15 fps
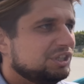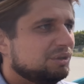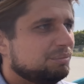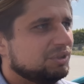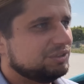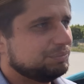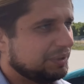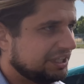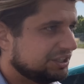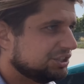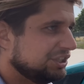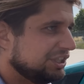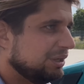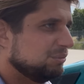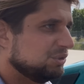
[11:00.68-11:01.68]
no bo
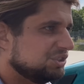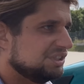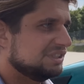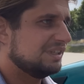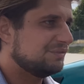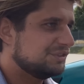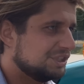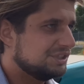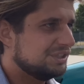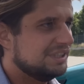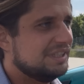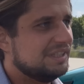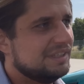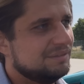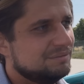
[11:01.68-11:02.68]
sprężyna może zawsze się.
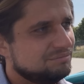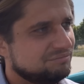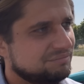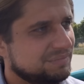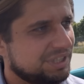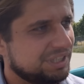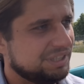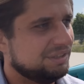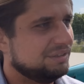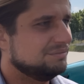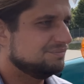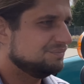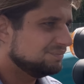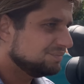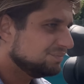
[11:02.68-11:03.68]
Mm, e,
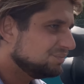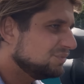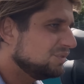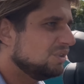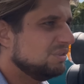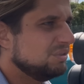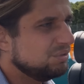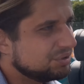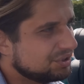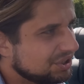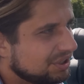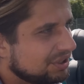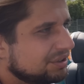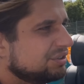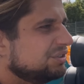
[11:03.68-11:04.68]
sprężyna się
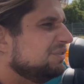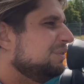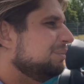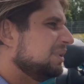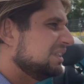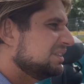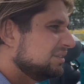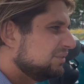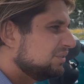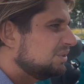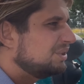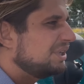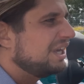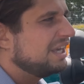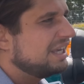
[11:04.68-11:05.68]
wypracowuje, uciąć, wypracowuje.
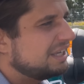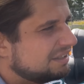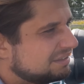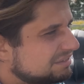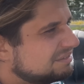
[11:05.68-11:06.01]
pneumatyka